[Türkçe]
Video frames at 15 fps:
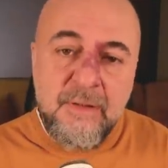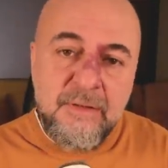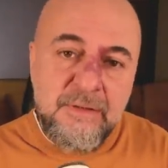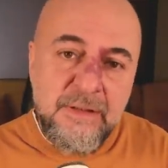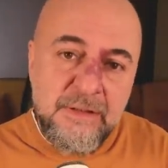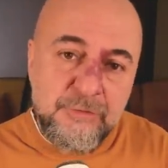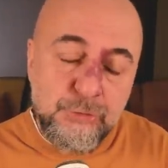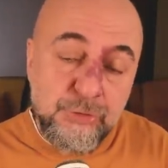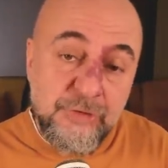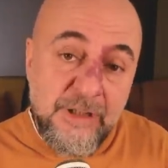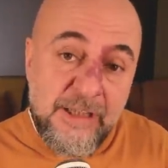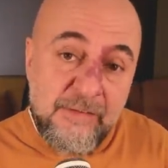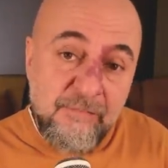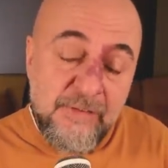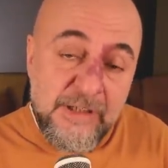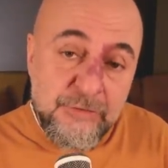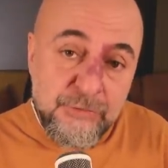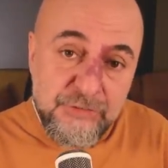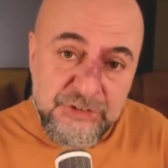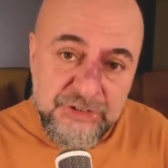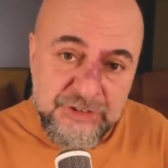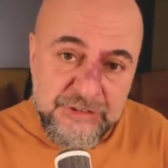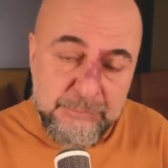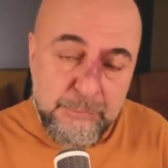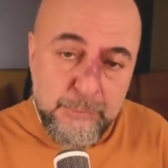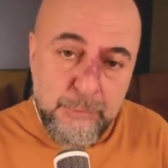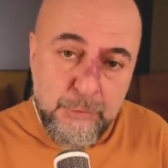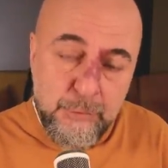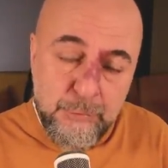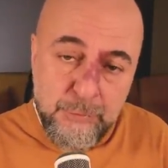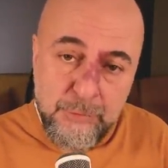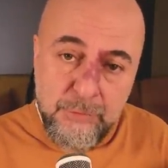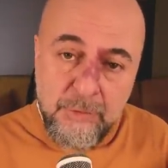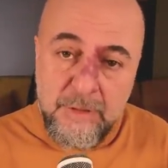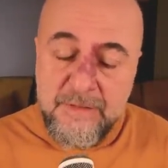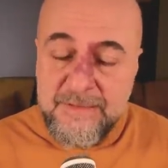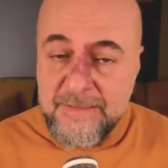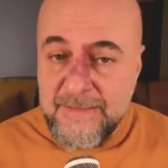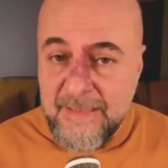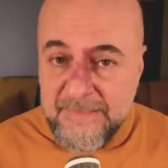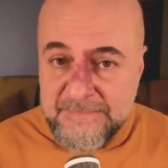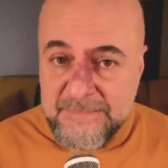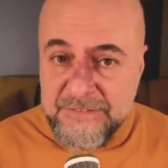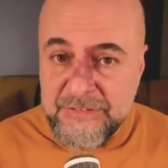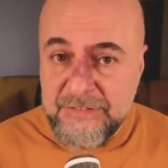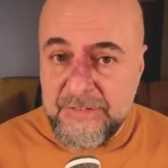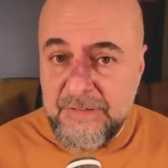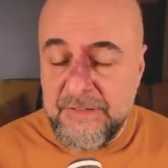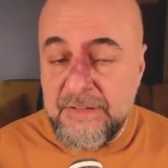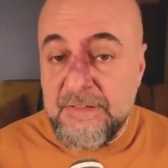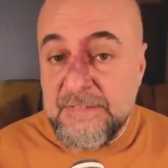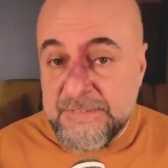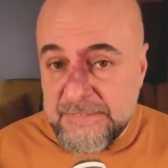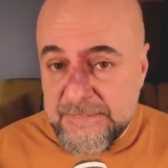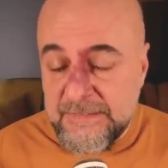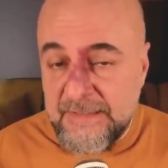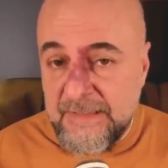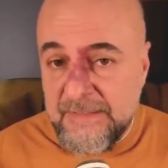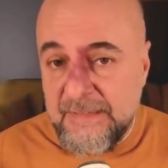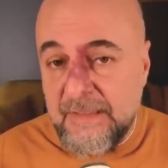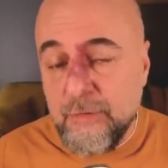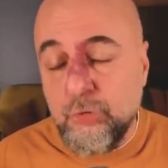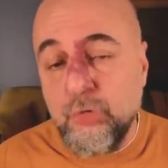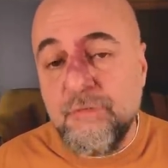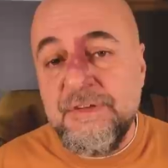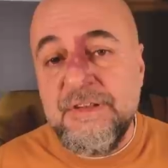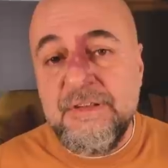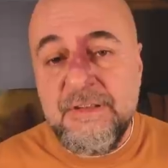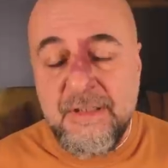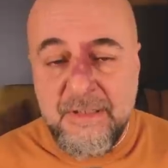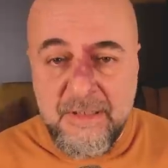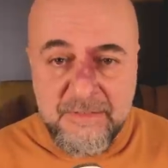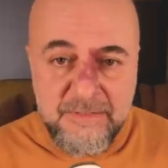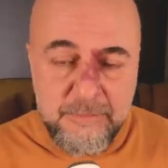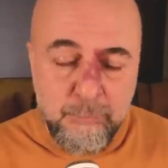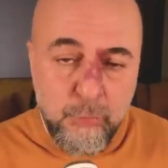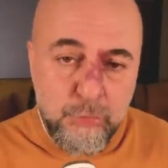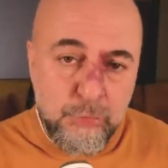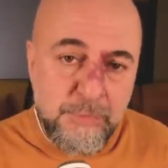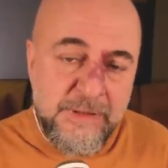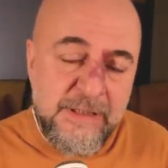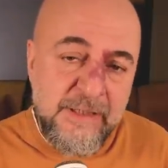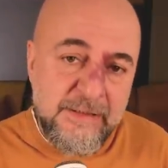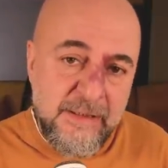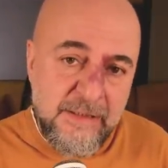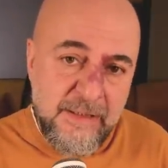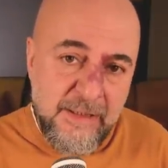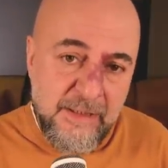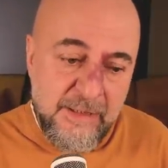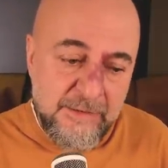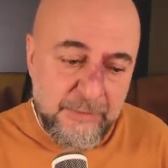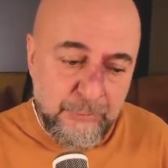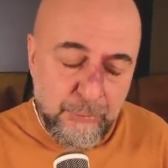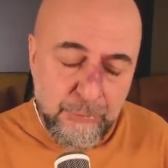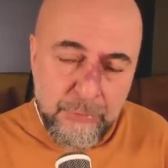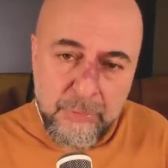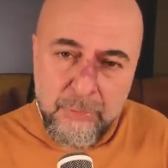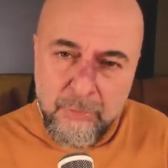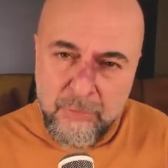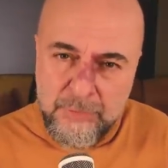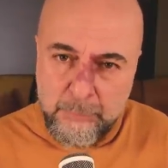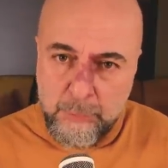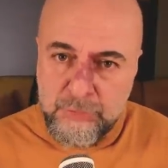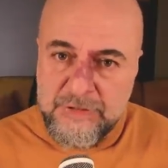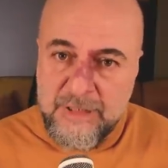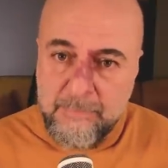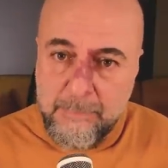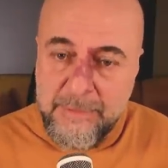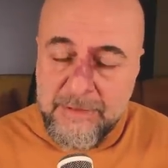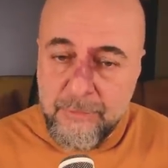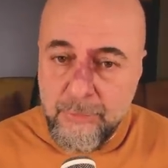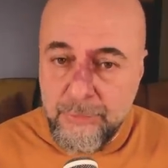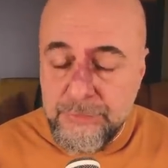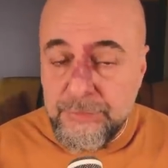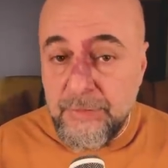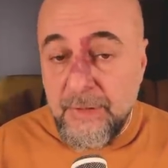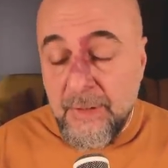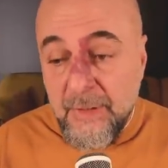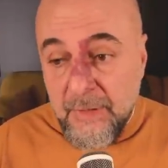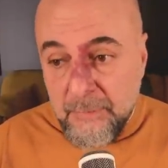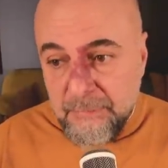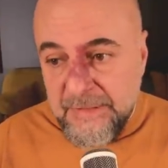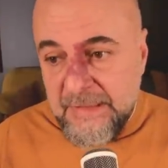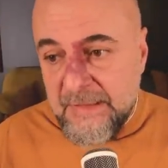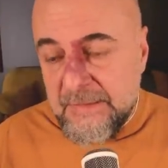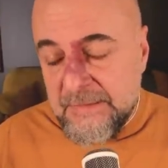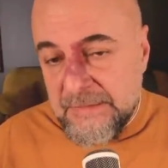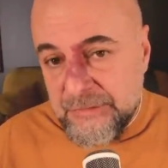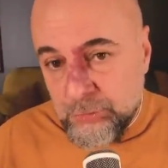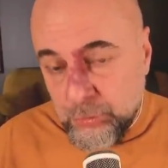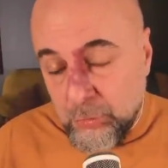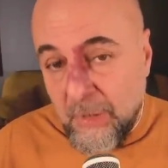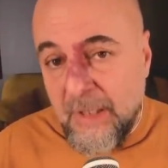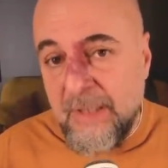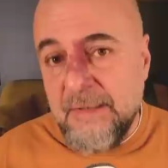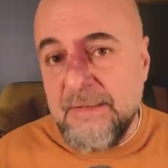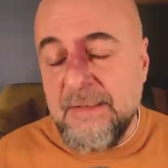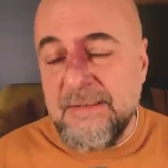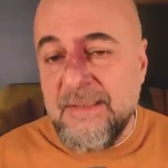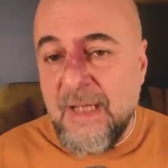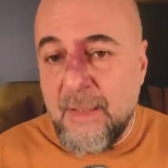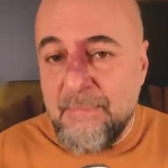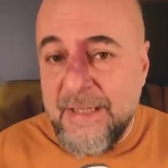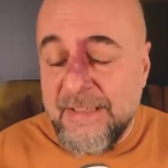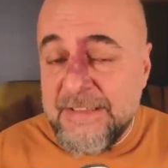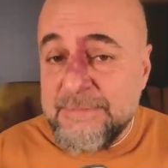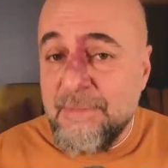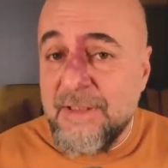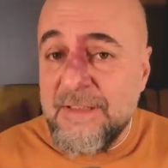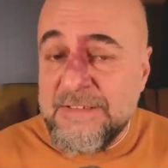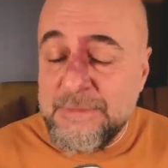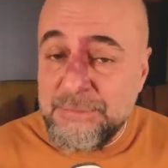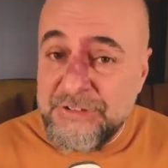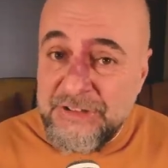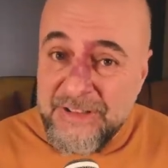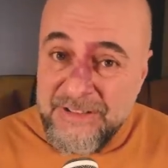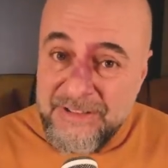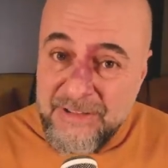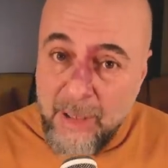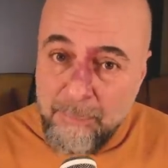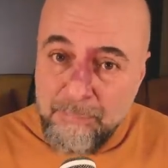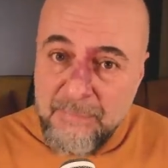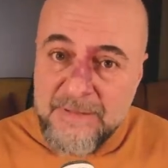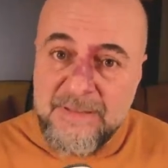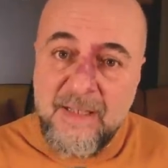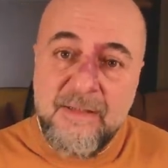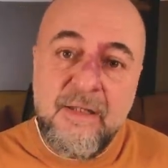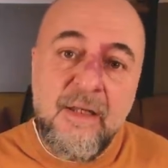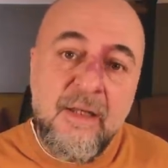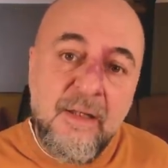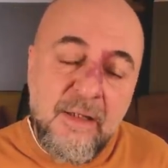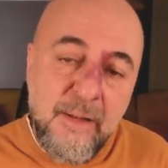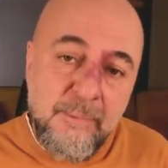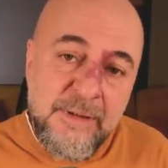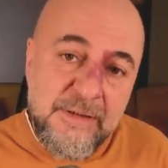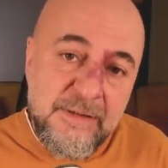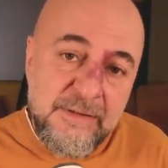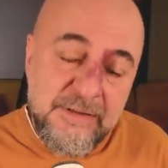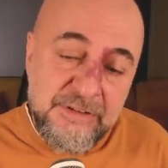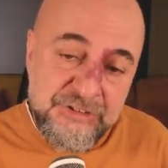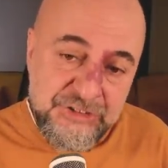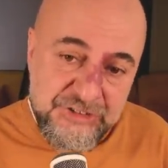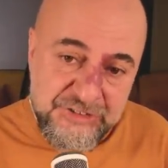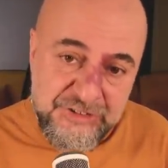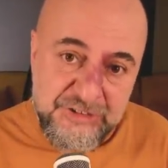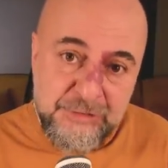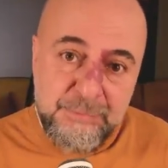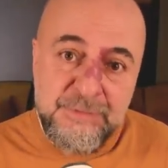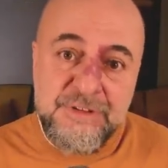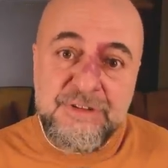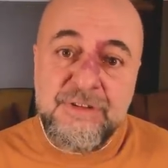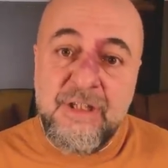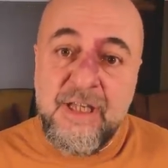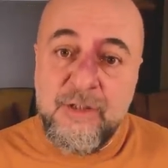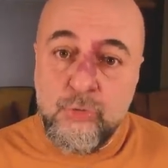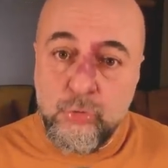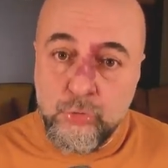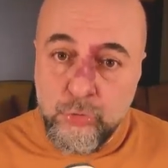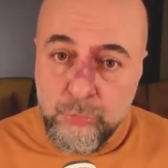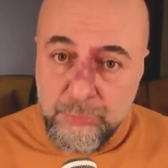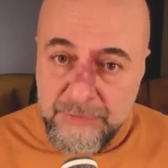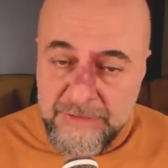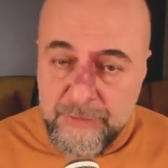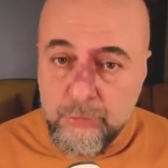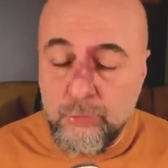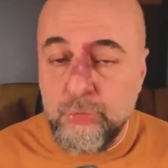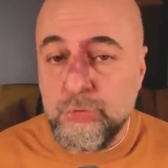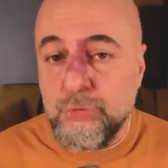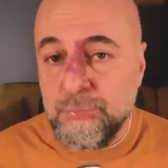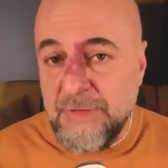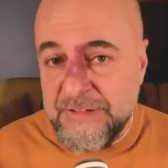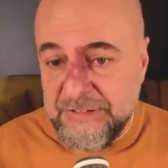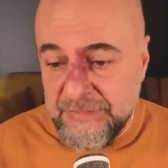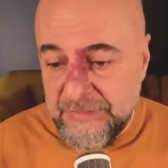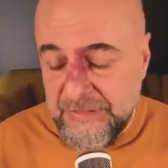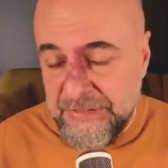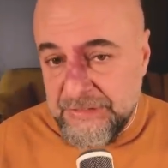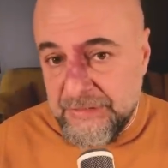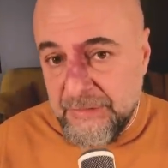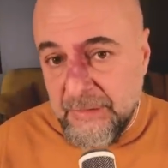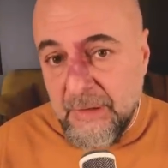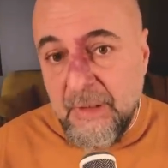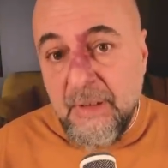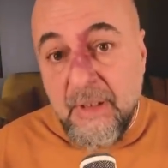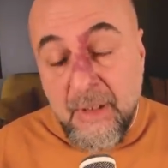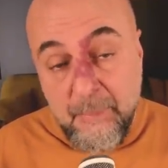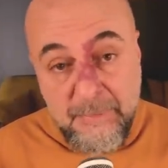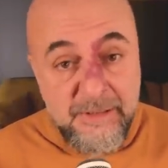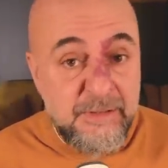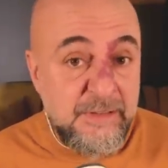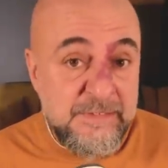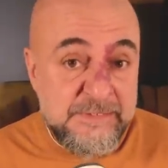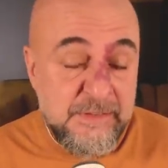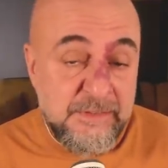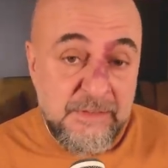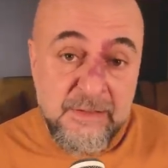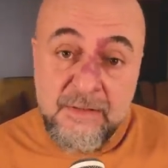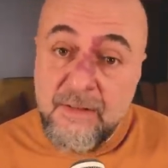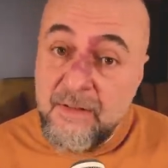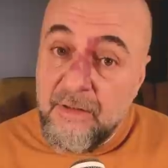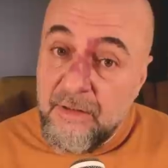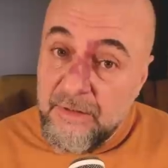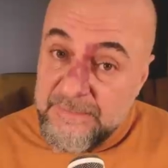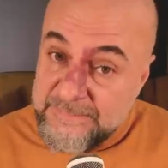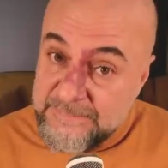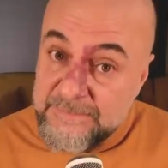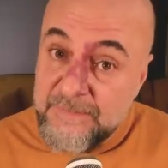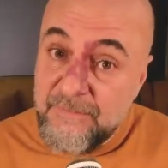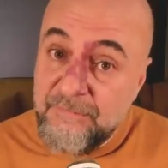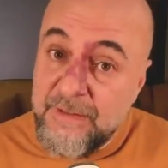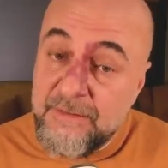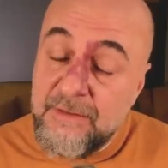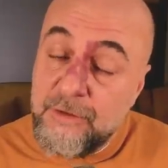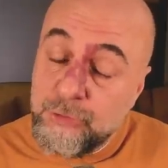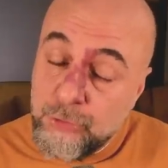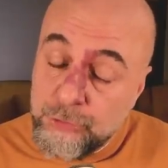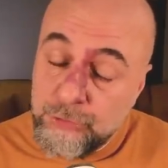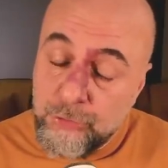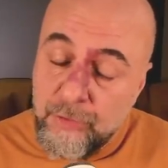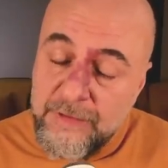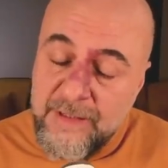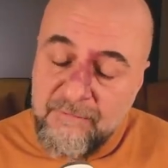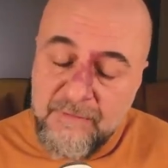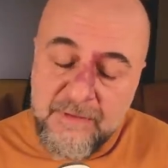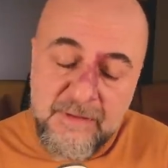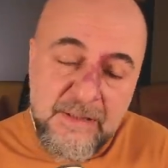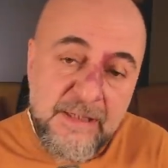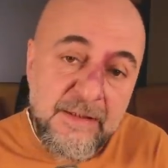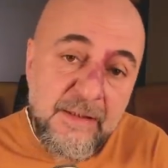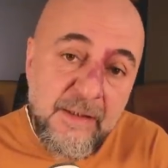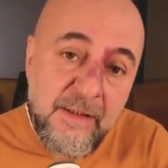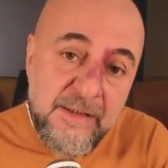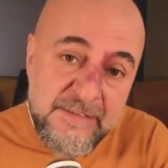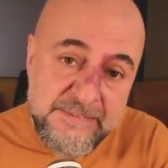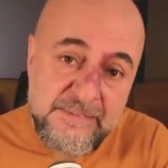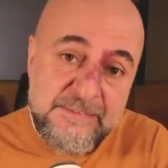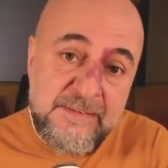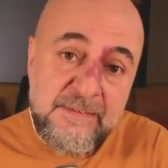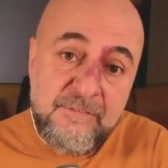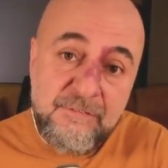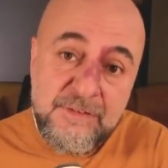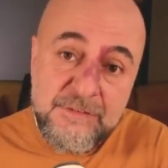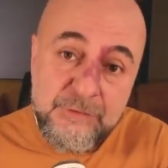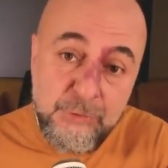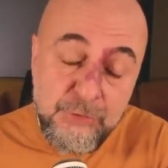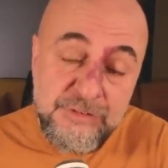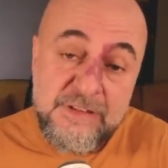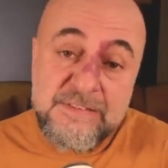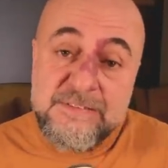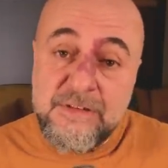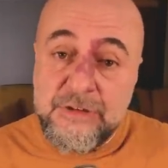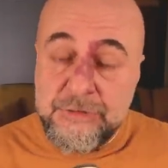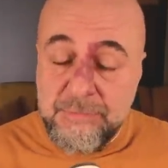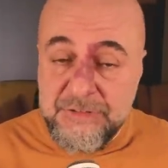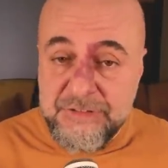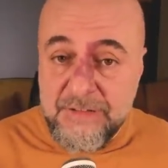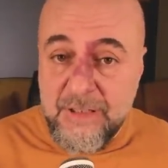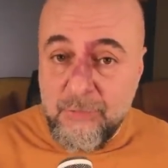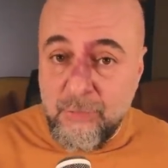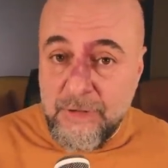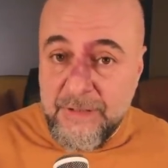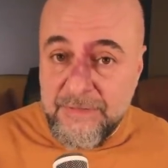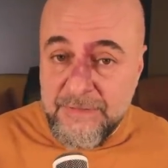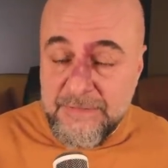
Niye? Çünkü enflasyon ciddi bir bölümü tedarik zincirindeki kısıntılardan, Covid'in yarattığı bozulmalardan kaynaklanıyordu. Orada bir düzelme bekliyoruz. Bir de şu anda daha Merkez Bankası bir şey yapmadan Amerika'da ciddi bir ekonomik dönüşüm başladığı için Amerika'da insanlar hisse senedi fiyatlarına çok çok önem verirler. Hisse senedi fiyatı yüksekse alışverişi daha kolaydır